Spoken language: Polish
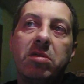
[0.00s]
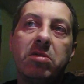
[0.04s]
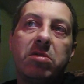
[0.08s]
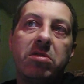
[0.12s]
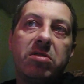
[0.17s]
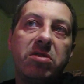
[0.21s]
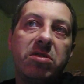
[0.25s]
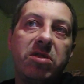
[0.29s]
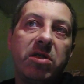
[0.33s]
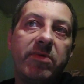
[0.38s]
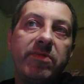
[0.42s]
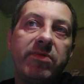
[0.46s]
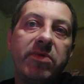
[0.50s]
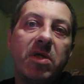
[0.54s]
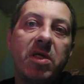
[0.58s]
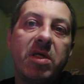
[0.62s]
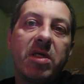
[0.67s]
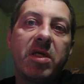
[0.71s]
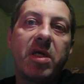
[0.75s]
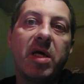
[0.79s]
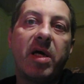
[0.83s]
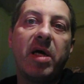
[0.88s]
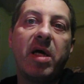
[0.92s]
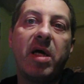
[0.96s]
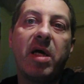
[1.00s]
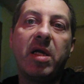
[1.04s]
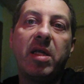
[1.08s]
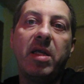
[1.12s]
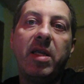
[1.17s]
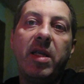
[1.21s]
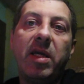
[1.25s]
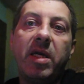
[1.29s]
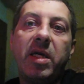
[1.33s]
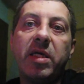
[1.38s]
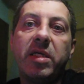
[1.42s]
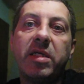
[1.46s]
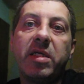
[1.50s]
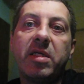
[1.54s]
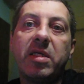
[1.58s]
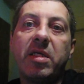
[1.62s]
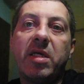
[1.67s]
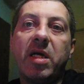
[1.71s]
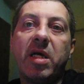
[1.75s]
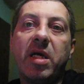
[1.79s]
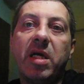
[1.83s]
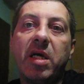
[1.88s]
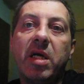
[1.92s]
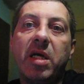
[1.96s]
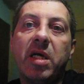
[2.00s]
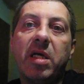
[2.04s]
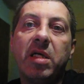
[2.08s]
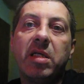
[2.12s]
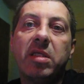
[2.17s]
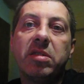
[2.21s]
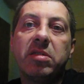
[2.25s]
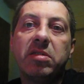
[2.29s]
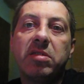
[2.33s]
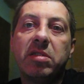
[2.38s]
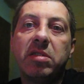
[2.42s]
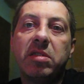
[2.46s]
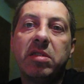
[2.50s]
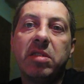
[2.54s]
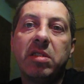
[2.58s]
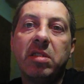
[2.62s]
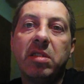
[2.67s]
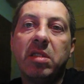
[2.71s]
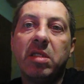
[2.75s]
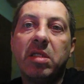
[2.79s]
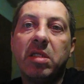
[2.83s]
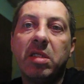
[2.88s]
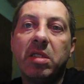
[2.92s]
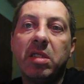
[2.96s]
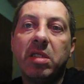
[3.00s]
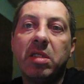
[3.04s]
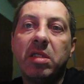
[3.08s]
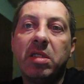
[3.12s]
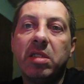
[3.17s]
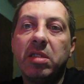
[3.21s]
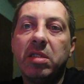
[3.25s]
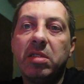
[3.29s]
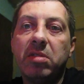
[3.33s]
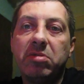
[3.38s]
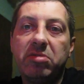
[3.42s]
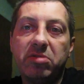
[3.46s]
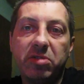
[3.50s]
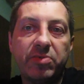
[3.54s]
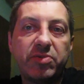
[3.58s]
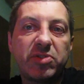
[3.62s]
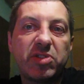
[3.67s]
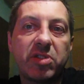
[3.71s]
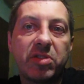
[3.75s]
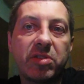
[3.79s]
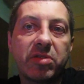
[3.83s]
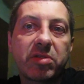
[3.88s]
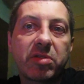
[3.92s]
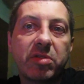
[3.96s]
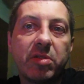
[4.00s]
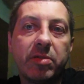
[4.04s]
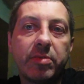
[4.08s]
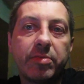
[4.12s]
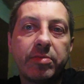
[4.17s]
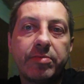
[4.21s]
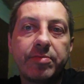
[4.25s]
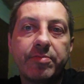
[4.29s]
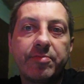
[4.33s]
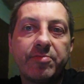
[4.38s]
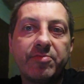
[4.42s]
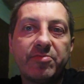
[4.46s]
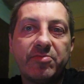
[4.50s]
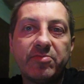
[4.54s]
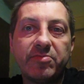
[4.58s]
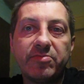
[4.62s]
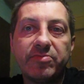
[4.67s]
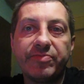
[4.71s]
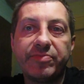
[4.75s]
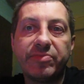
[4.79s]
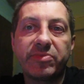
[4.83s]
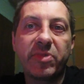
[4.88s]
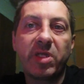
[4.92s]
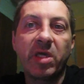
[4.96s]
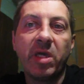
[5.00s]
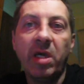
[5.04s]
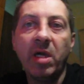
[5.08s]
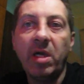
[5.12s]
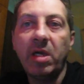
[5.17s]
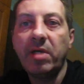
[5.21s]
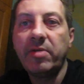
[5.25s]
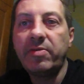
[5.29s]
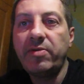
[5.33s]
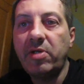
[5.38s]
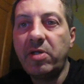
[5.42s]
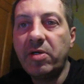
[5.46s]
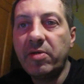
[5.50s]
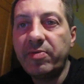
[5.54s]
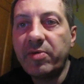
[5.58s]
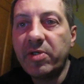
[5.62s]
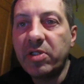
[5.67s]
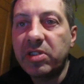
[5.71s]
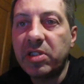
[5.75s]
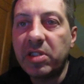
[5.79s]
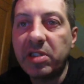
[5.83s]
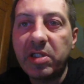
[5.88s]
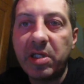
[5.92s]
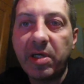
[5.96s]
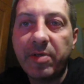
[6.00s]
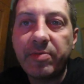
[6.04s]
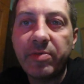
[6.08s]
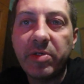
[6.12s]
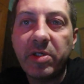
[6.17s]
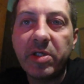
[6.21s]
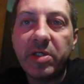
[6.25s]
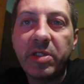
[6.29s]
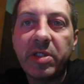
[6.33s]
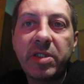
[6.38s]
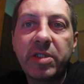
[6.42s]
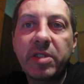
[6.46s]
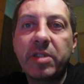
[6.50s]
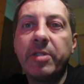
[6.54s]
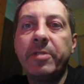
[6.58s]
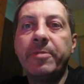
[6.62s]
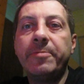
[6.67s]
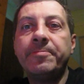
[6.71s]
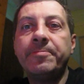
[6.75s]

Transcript: niewielka alejka i to wszystko w chwili obecnej tam jest